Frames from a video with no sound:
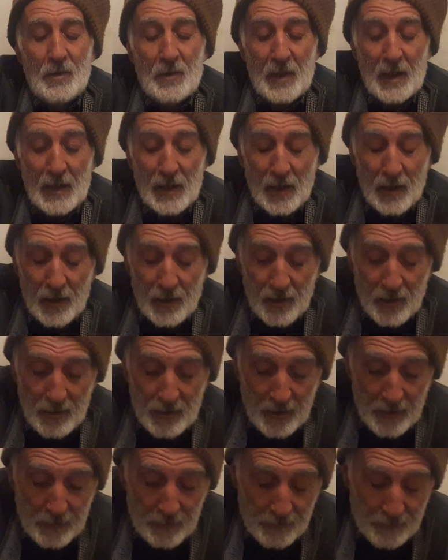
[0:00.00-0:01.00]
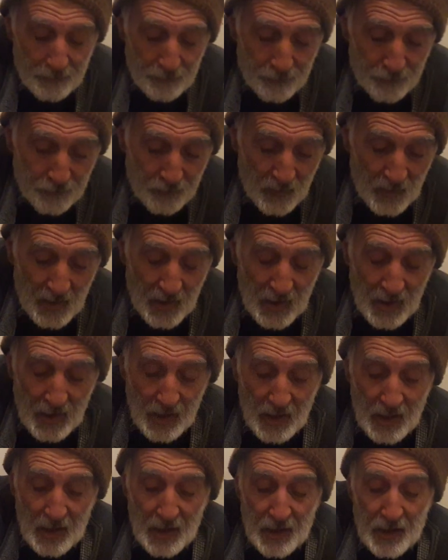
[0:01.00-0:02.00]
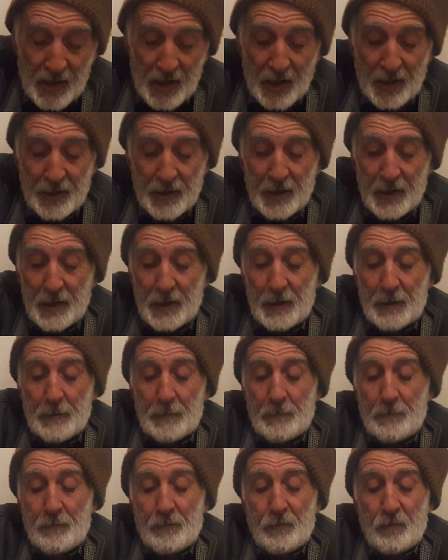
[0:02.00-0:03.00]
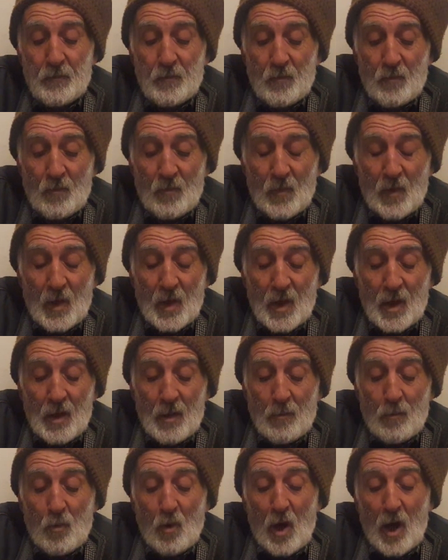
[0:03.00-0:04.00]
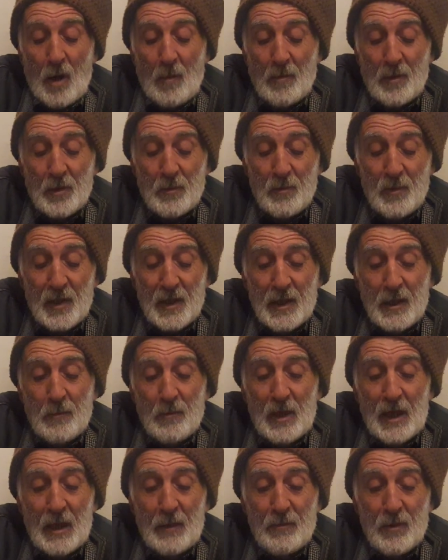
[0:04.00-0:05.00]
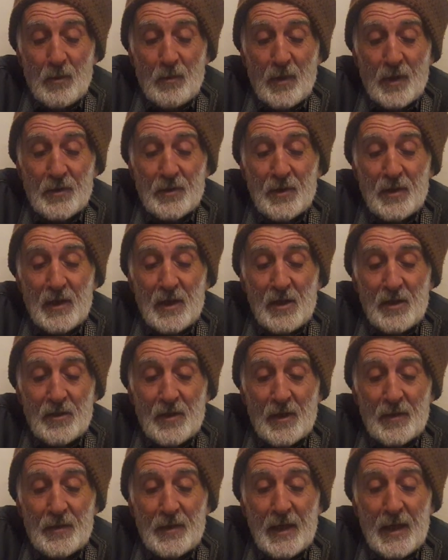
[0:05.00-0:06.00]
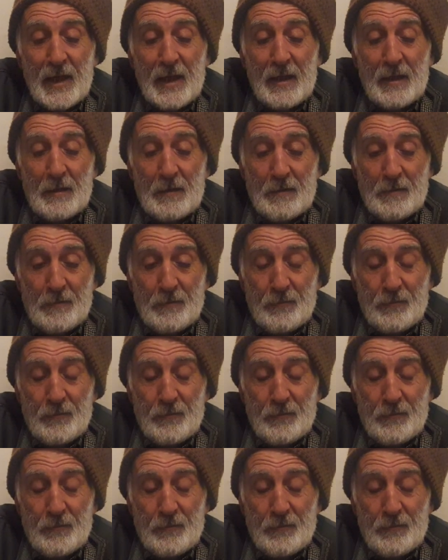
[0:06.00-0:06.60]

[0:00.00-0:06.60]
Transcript: Değerli kardeşlerim, yani Muhammed Mehdi böyle bir basit insan değil.